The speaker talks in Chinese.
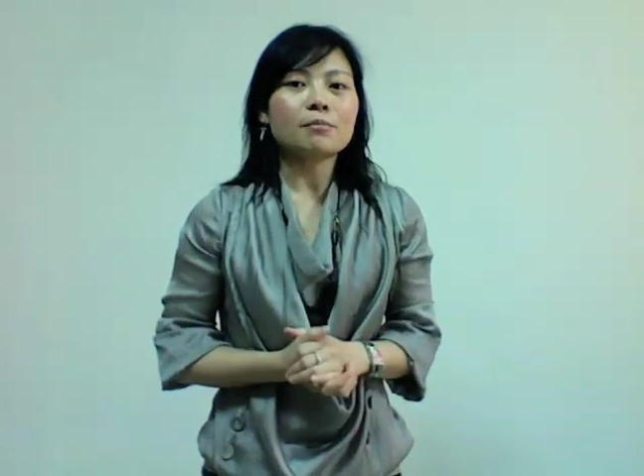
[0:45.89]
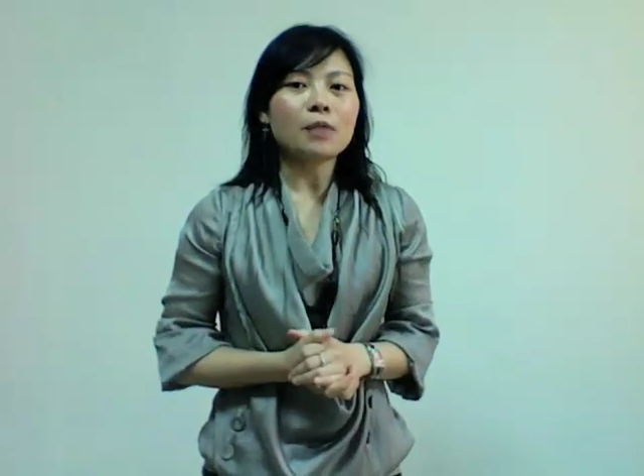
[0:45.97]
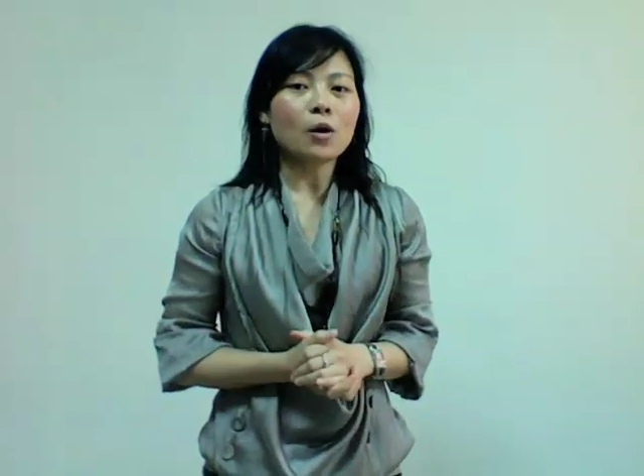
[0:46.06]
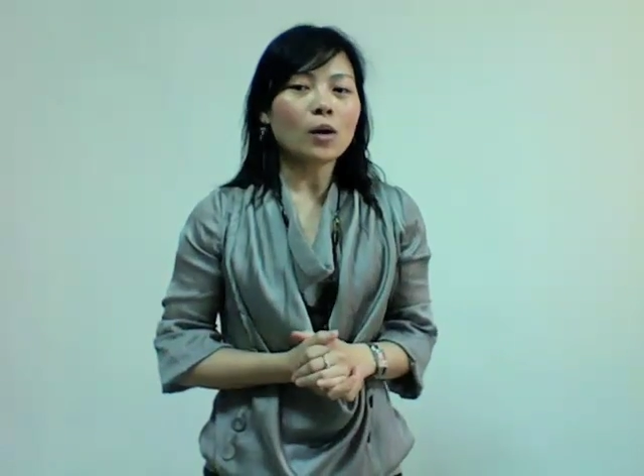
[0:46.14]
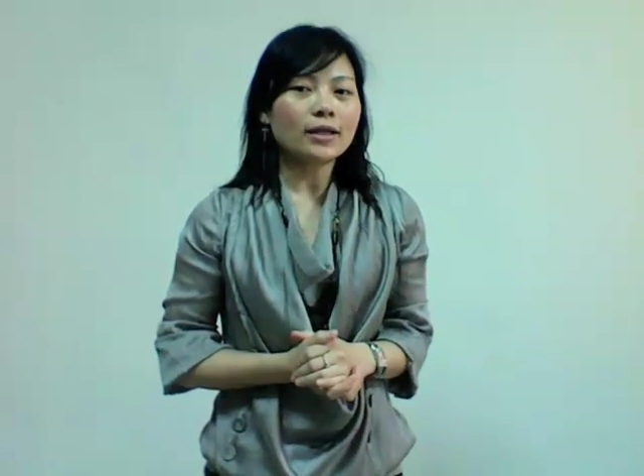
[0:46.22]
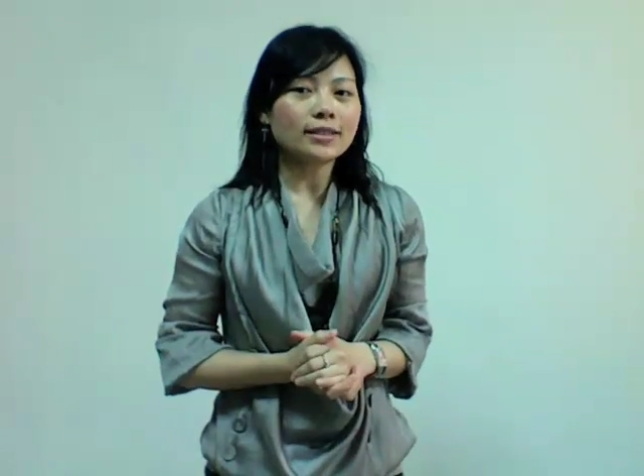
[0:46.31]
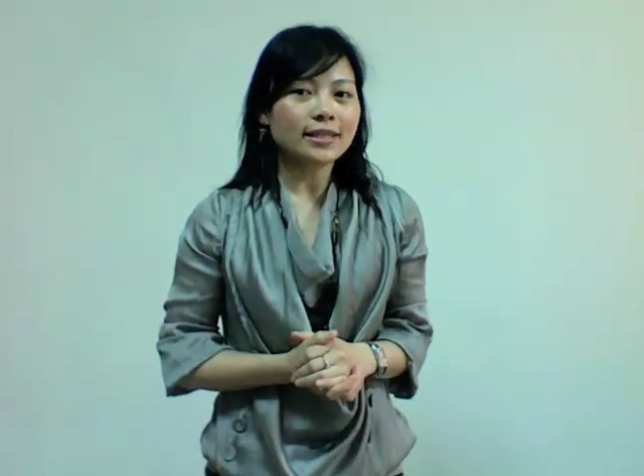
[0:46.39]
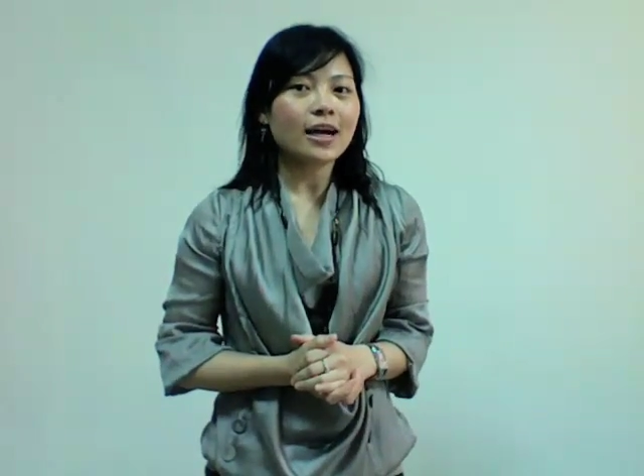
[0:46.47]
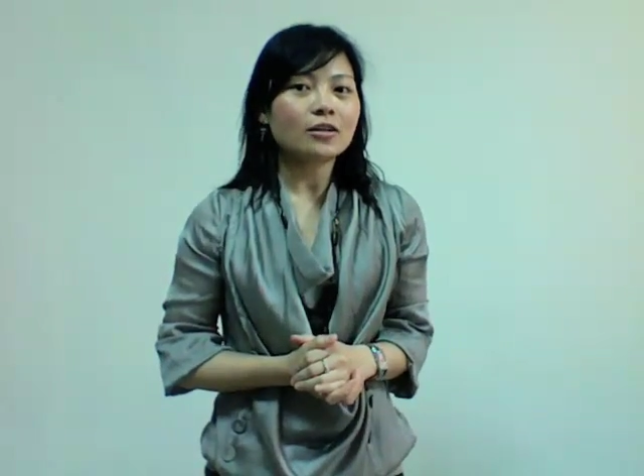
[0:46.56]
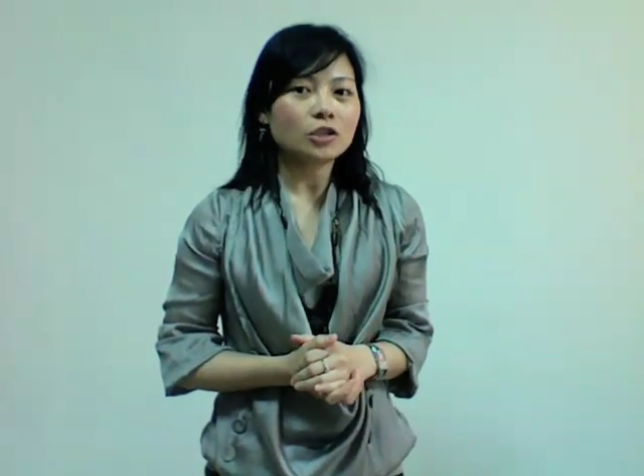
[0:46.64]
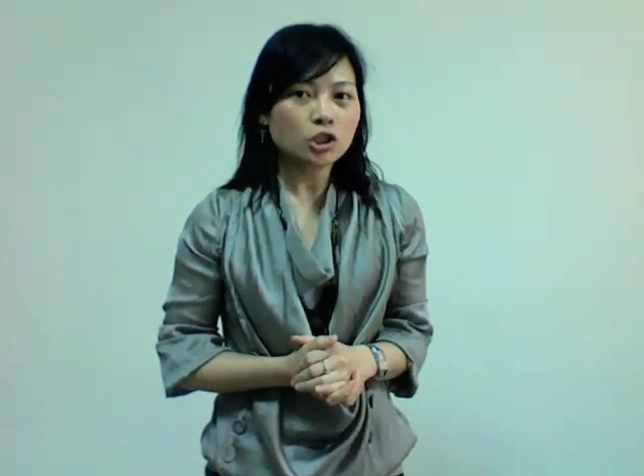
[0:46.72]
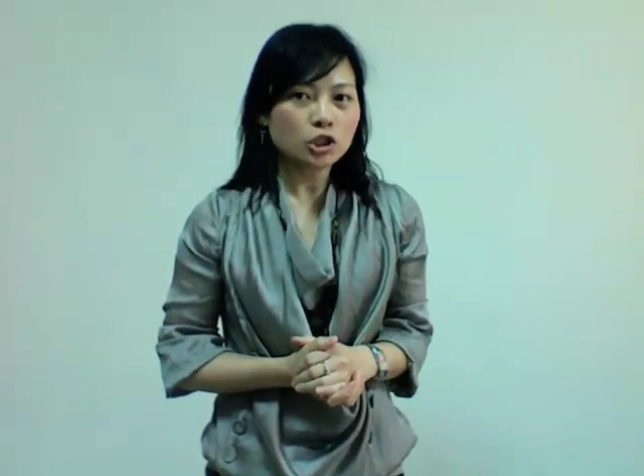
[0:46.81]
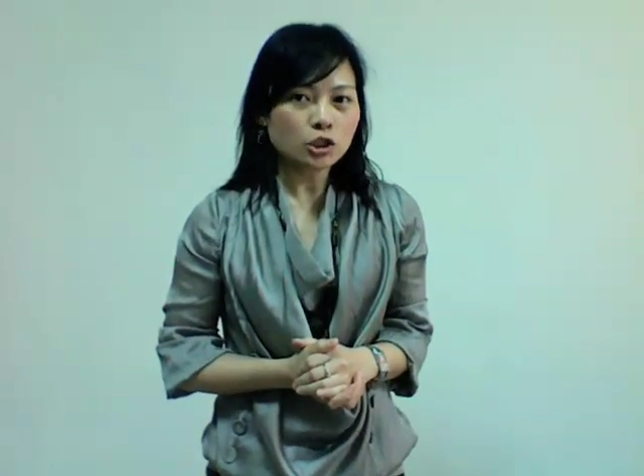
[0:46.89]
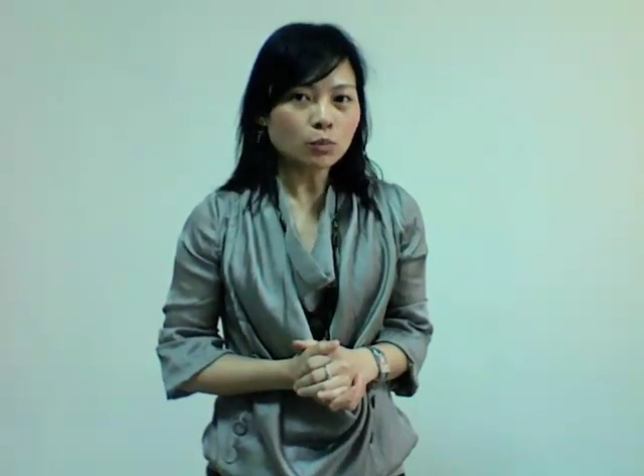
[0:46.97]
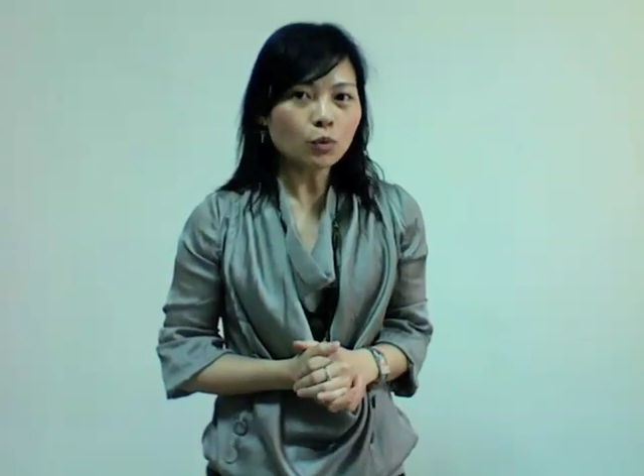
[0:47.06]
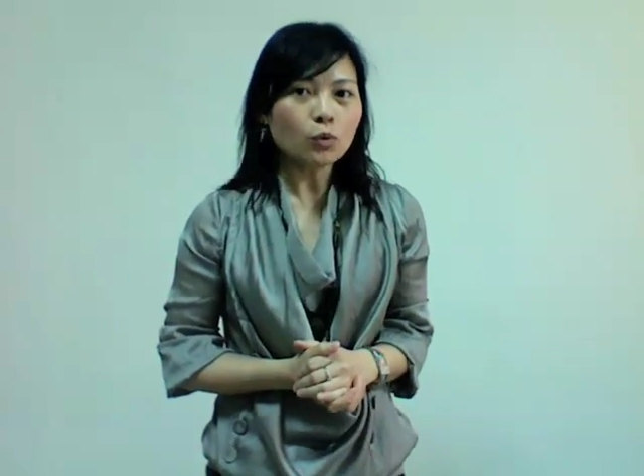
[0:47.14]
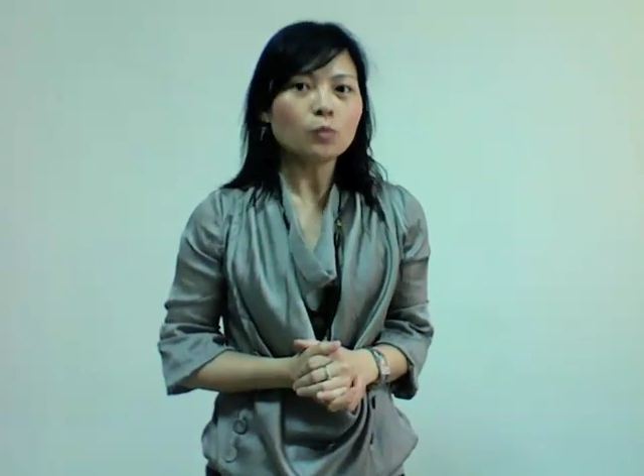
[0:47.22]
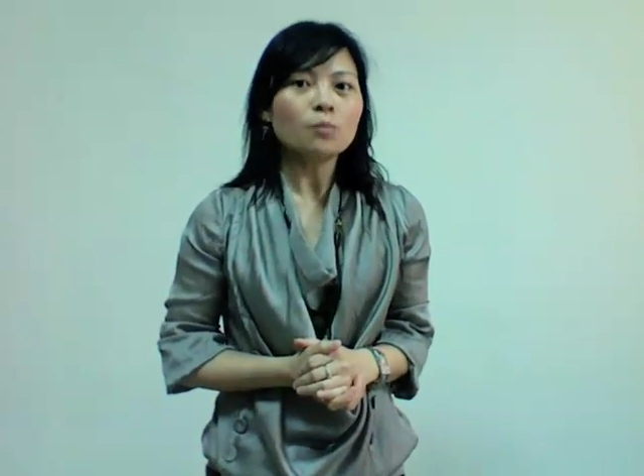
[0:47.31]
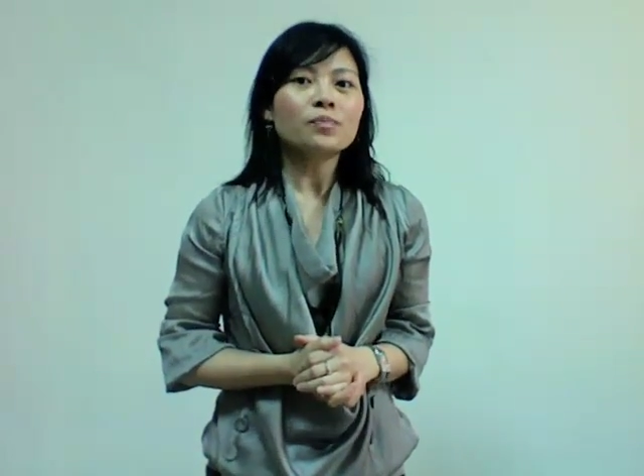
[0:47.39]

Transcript: 包括健康的食谱。